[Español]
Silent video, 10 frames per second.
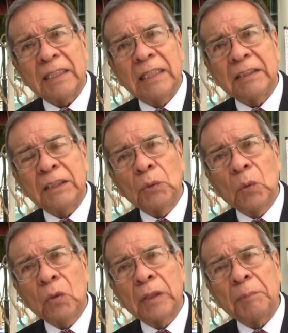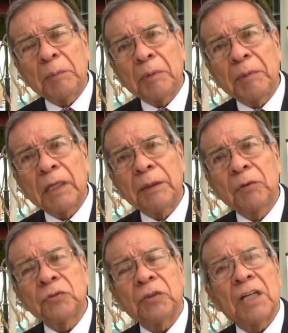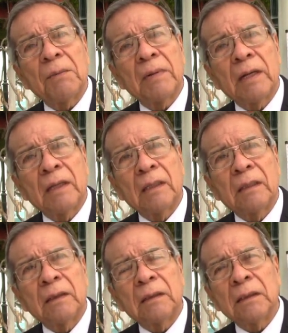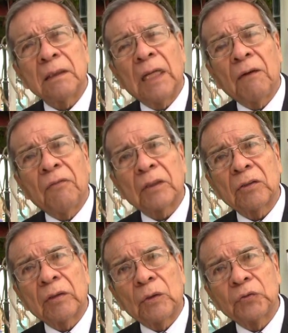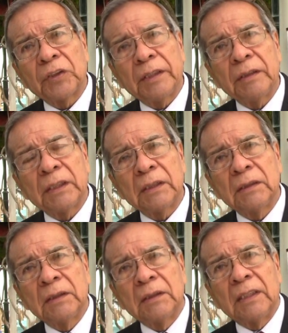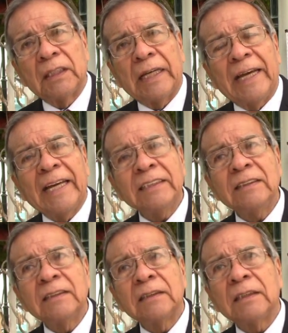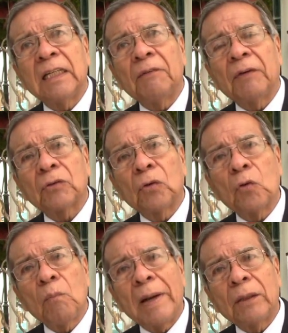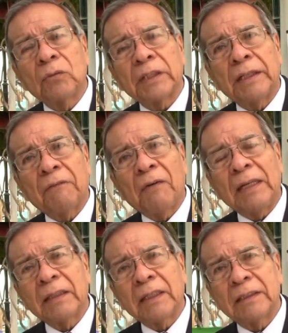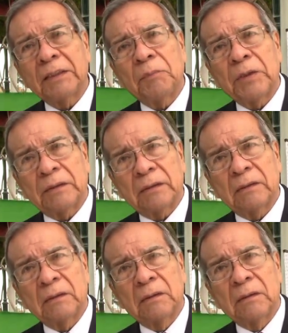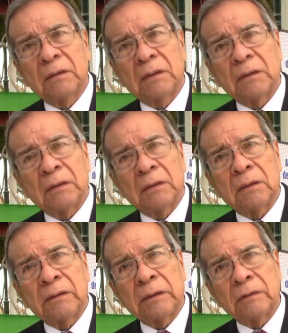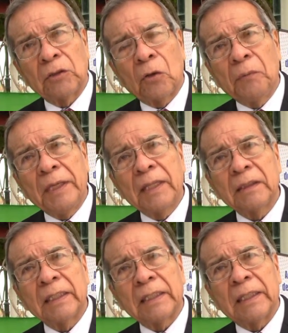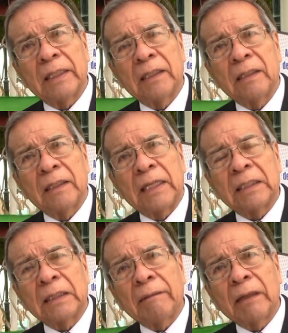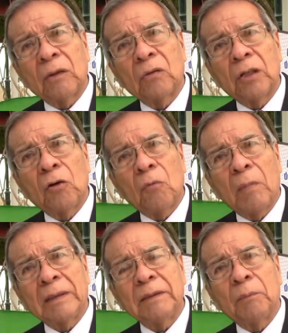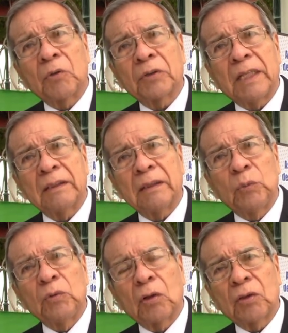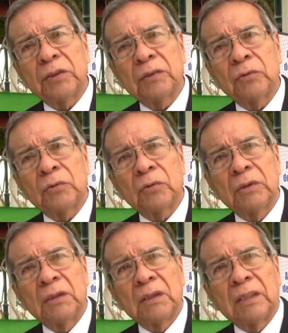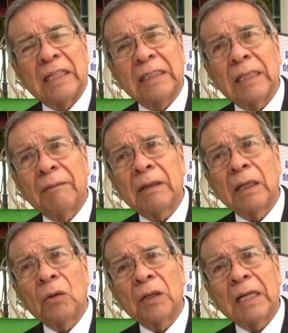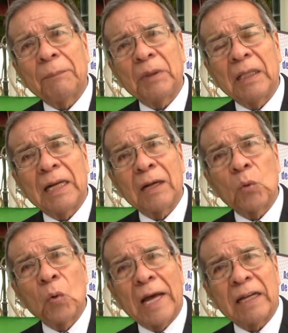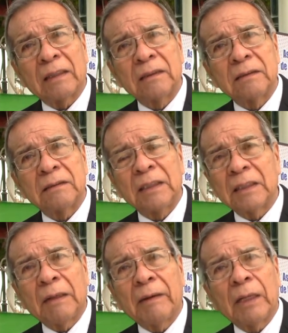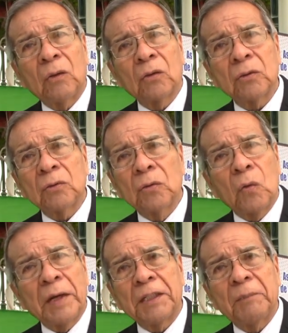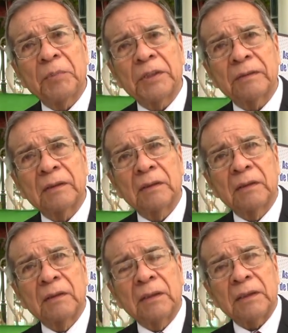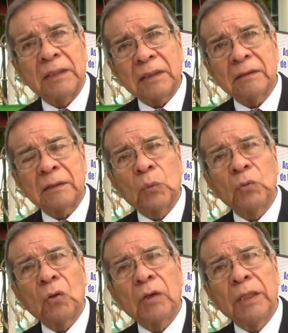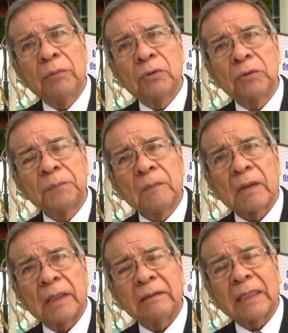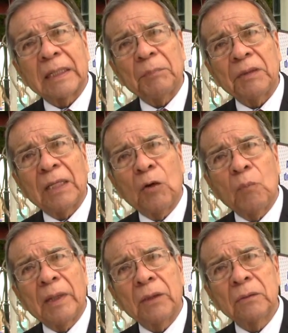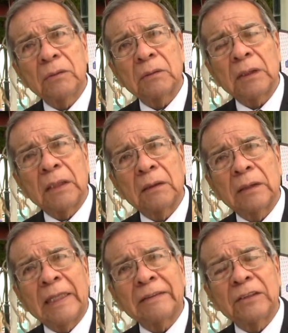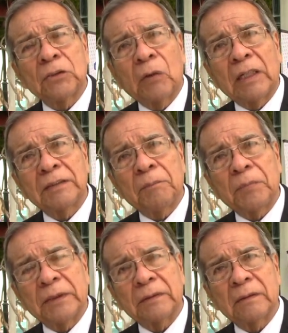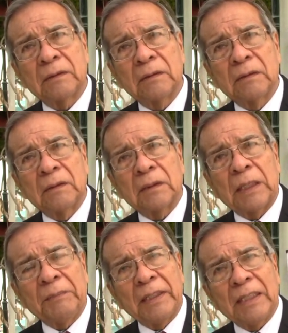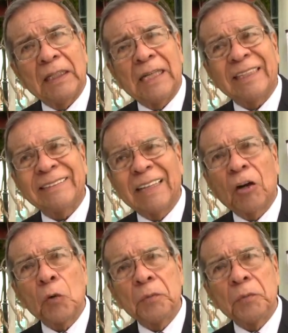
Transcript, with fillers: el título de mi primer libro se llama El factor ausente, que es el factor humano que falta en las empresas. Se, olvidan de que el trabajador es lo más importante en una organización, que el trabajador es la piedra angular. Sin trabajador no hay empresa. Y este segundo libro es el capital humano, el éxito de las empresas, que viene a hacer lo